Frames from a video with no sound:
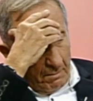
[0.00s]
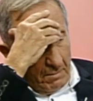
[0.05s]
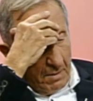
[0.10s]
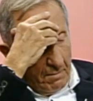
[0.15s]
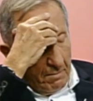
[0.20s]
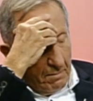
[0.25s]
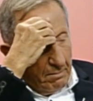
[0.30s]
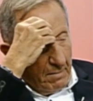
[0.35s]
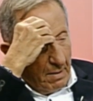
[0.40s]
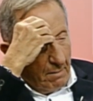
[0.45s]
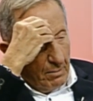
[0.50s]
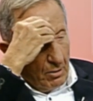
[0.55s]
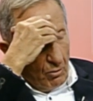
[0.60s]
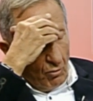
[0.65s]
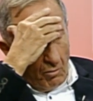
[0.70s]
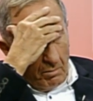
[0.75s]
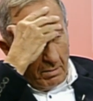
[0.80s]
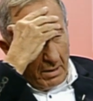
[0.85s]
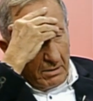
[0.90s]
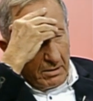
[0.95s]
a mí me
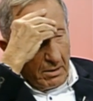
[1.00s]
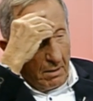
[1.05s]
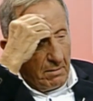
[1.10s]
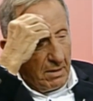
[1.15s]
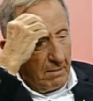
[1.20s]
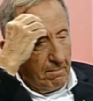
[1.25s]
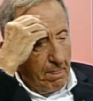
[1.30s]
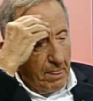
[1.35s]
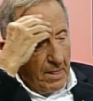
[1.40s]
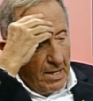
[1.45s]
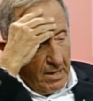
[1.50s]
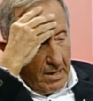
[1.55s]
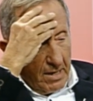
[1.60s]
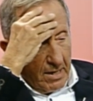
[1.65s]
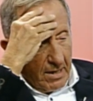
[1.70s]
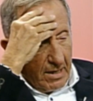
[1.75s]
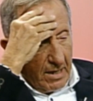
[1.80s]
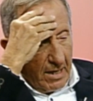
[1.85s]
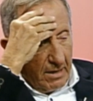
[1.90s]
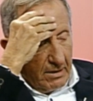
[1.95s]
preocupa también
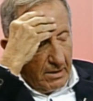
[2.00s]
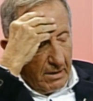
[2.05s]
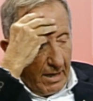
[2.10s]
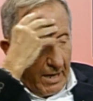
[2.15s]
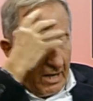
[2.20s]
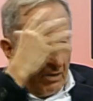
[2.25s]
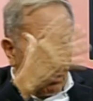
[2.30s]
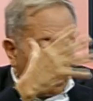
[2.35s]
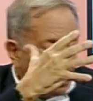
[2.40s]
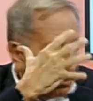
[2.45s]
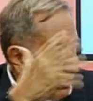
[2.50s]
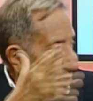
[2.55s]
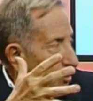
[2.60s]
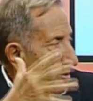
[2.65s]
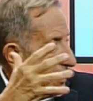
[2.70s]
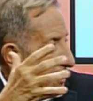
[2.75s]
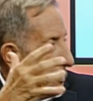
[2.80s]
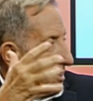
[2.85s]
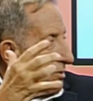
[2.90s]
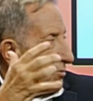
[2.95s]
que en los
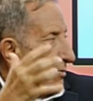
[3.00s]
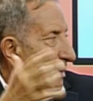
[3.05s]
brotes,